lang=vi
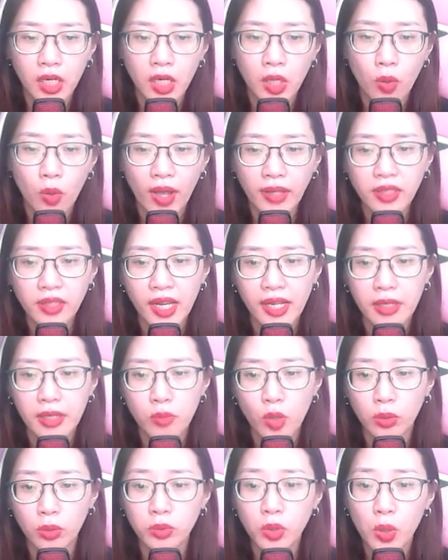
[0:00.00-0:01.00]
hóa thành
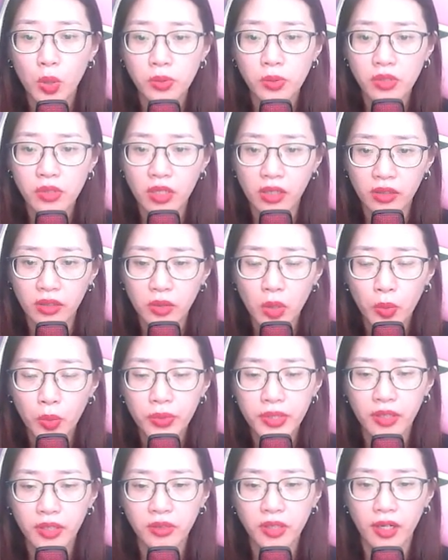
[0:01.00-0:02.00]
một tôn cự thú
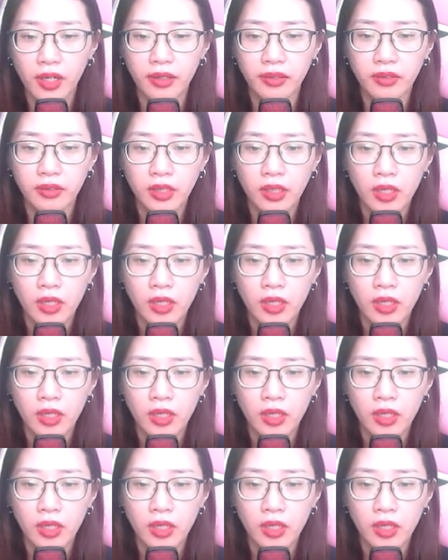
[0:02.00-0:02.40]
dữ tợn,